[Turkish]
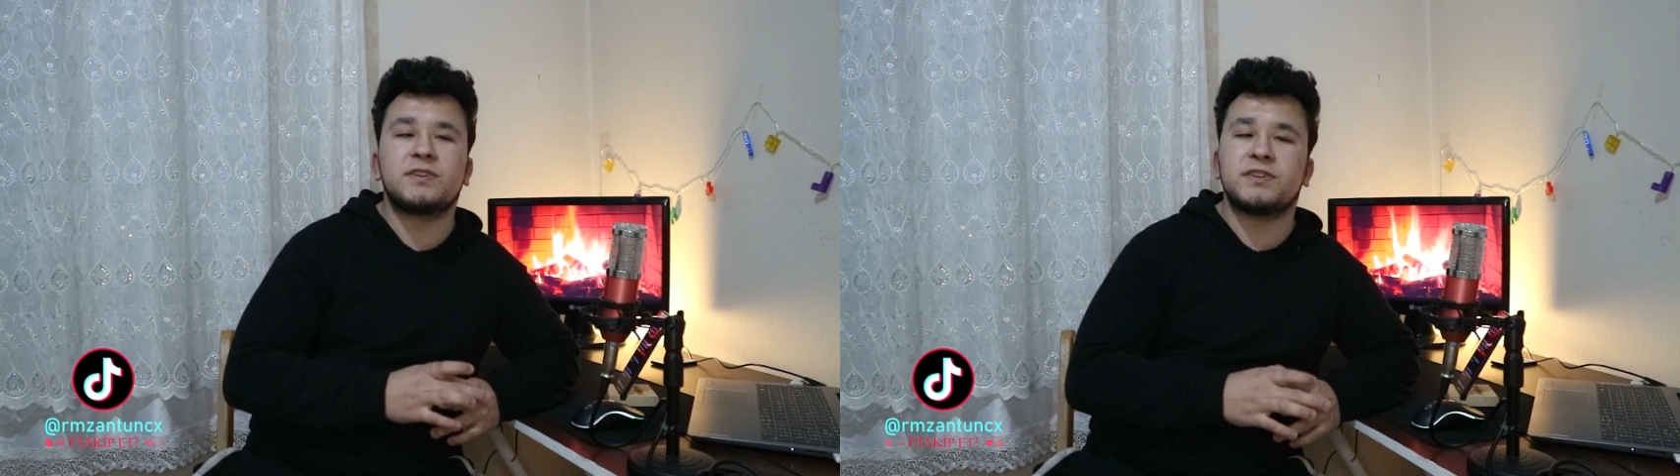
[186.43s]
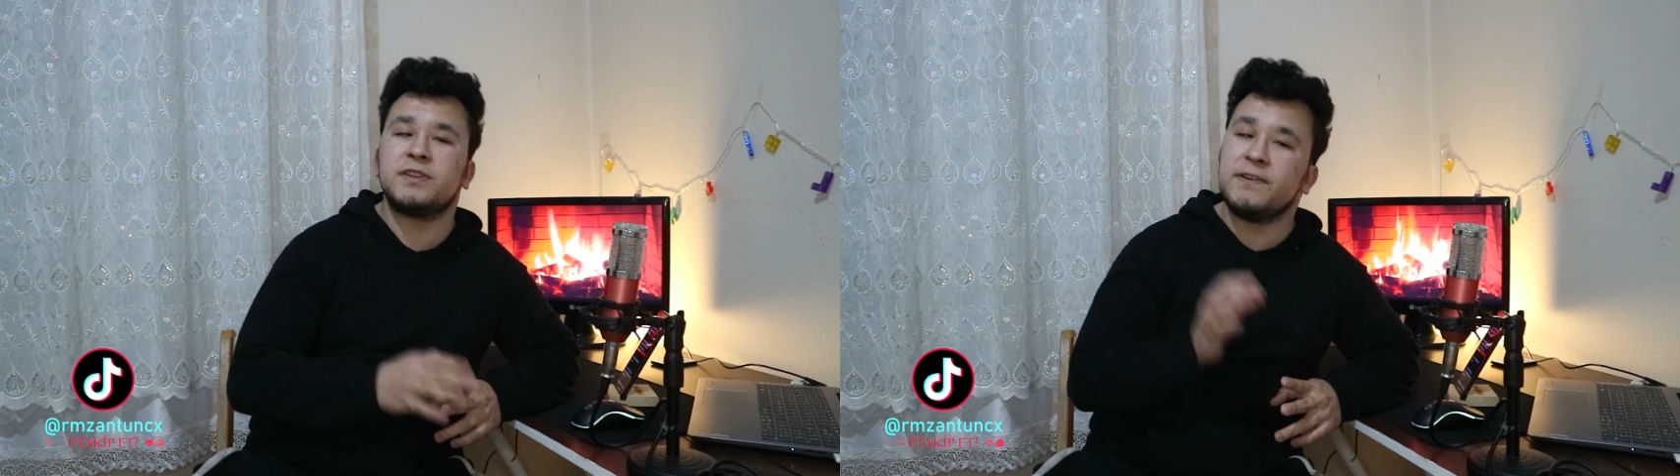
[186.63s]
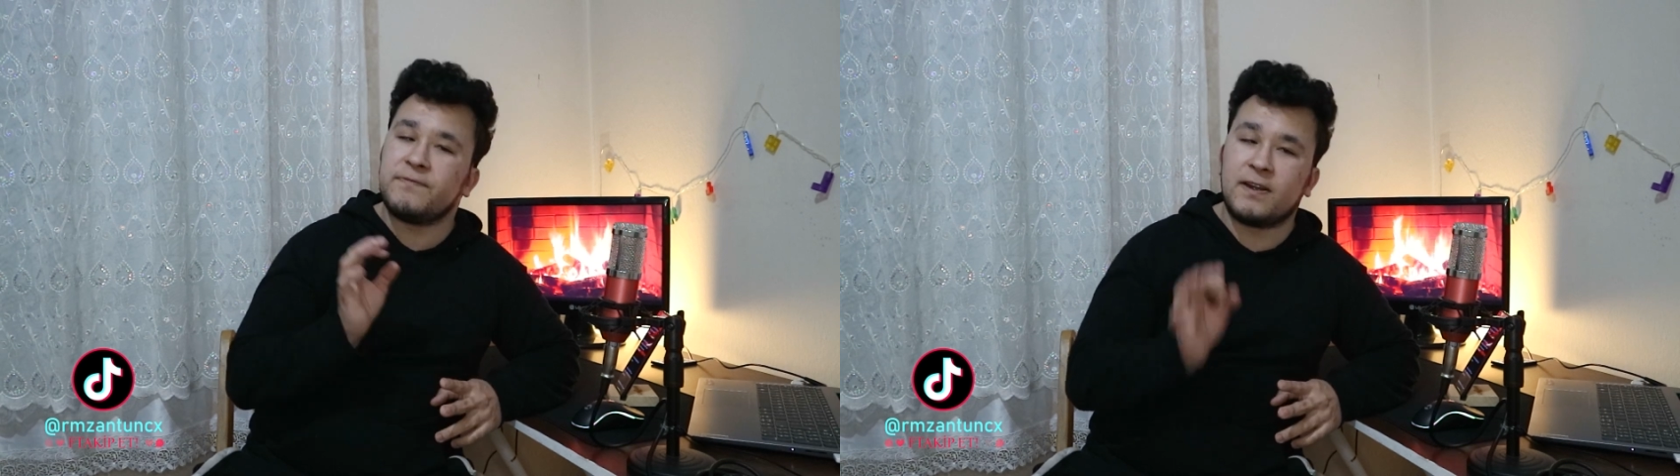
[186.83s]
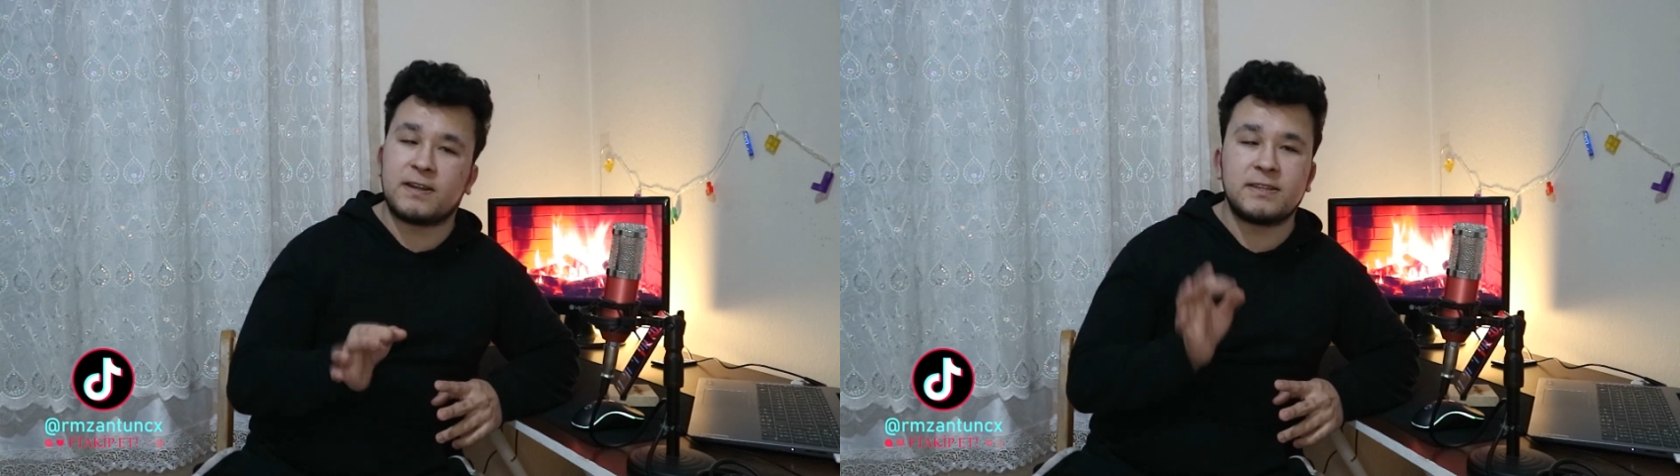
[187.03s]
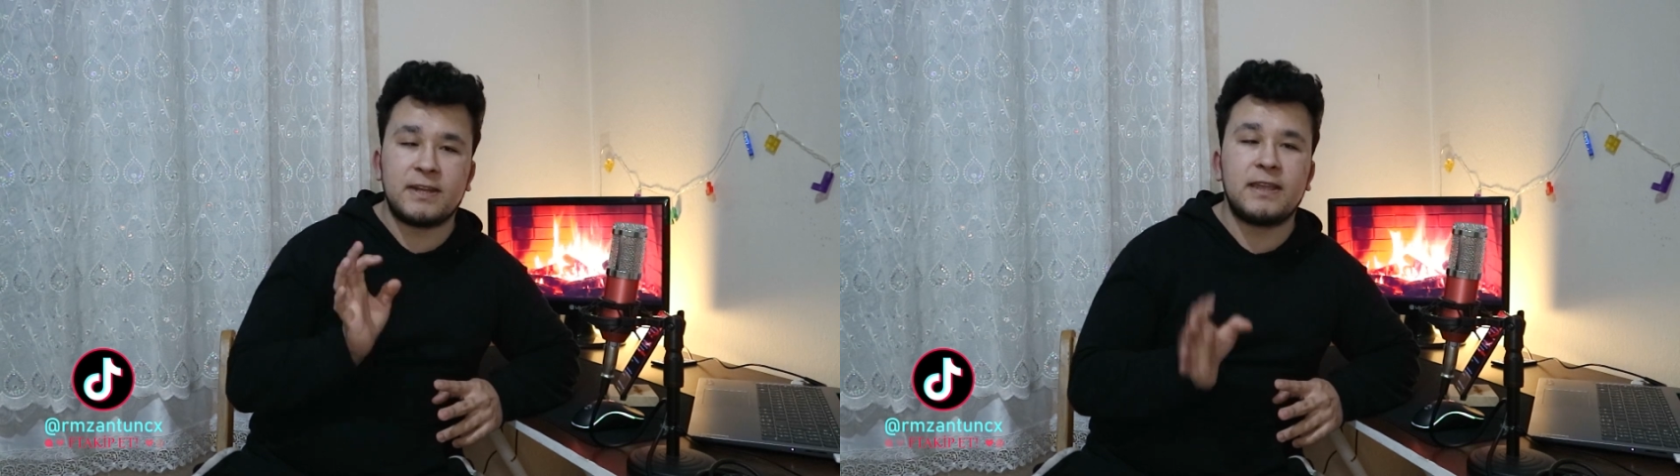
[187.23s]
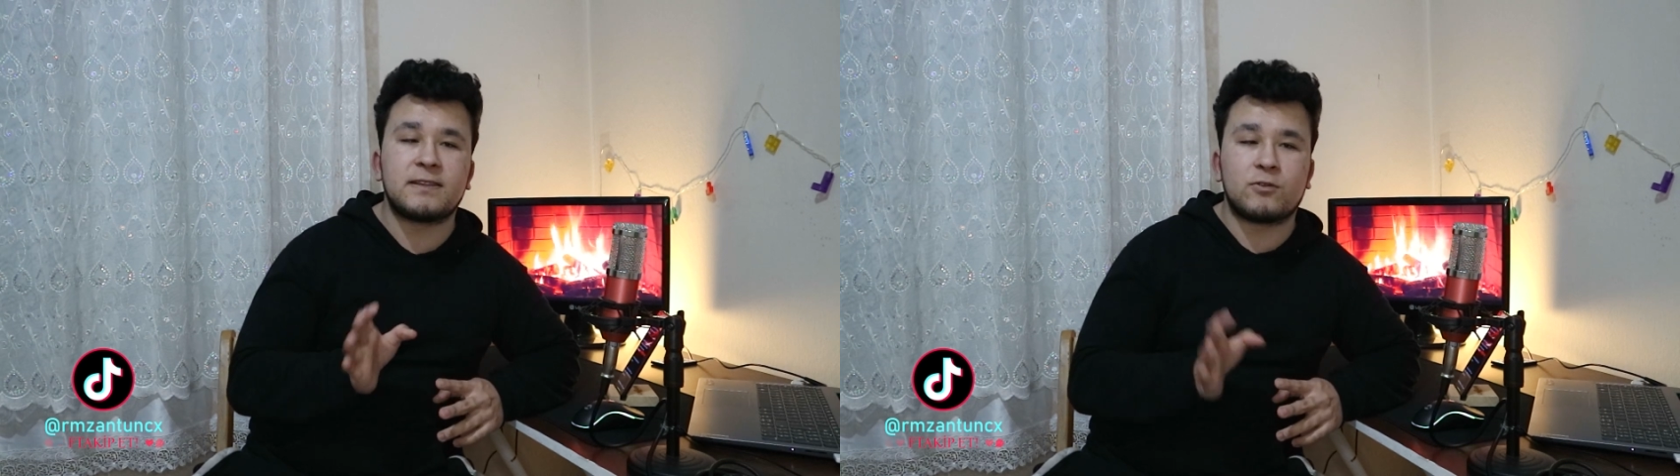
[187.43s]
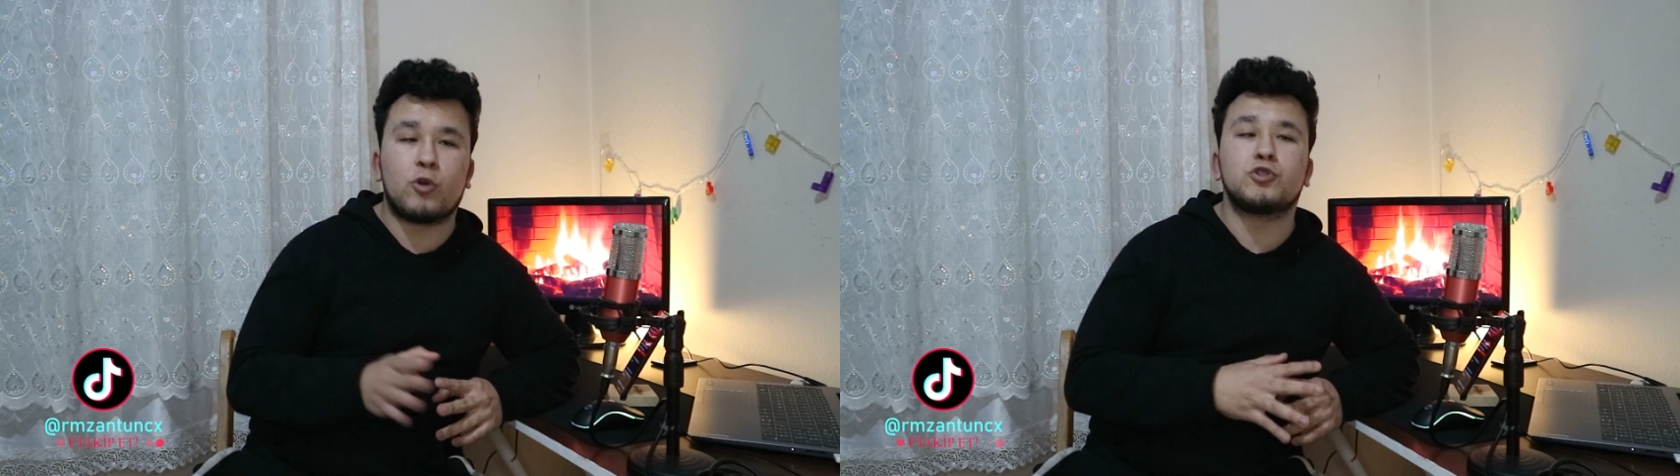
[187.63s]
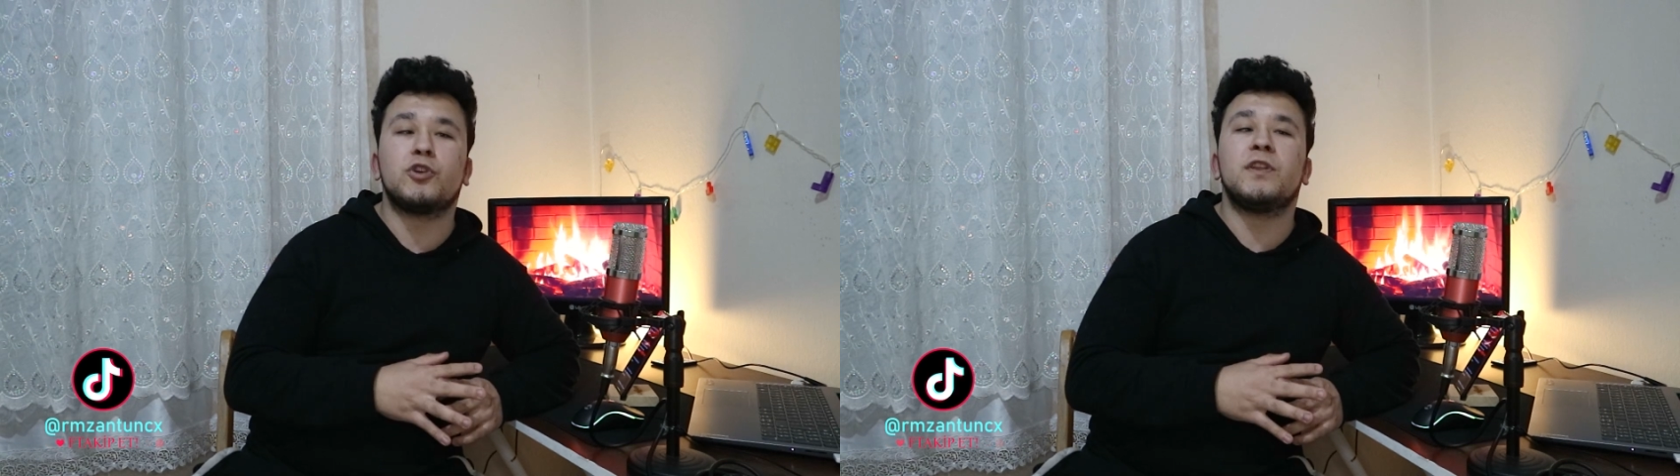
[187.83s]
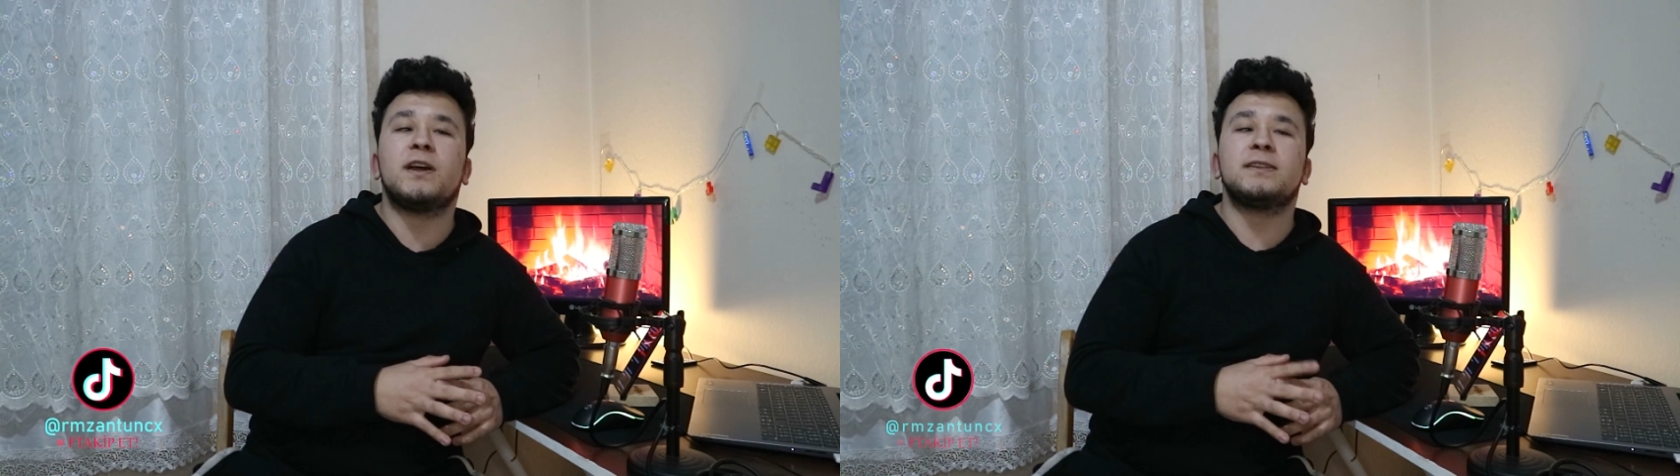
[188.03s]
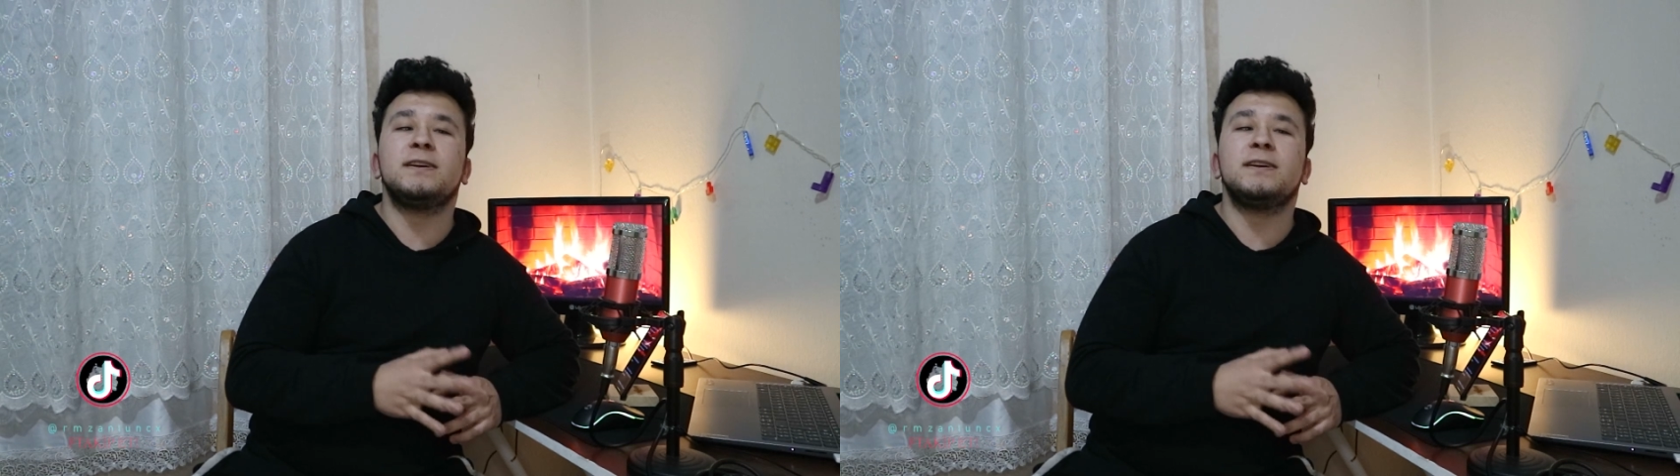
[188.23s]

dışında farklı renk kordonlar